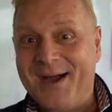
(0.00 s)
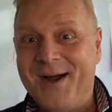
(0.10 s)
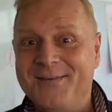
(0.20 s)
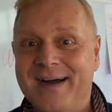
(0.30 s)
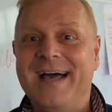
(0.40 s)

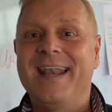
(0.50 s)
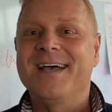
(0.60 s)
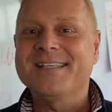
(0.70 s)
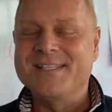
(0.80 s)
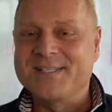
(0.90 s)
Aber
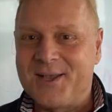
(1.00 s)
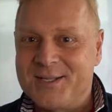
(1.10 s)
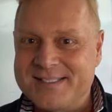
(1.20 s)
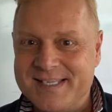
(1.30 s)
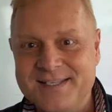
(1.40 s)
lass das
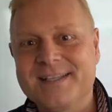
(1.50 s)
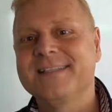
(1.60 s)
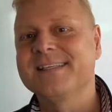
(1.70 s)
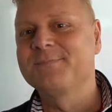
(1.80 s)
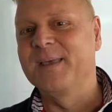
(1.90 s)
Ganze,
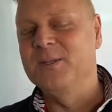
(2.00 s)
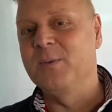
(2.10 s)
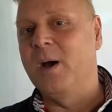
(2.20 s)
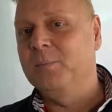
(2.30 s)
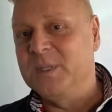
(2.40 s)
das bringt
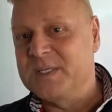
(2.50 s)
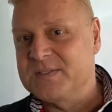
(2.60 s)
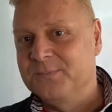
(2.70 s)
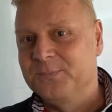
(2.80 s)
überhaupt nichts.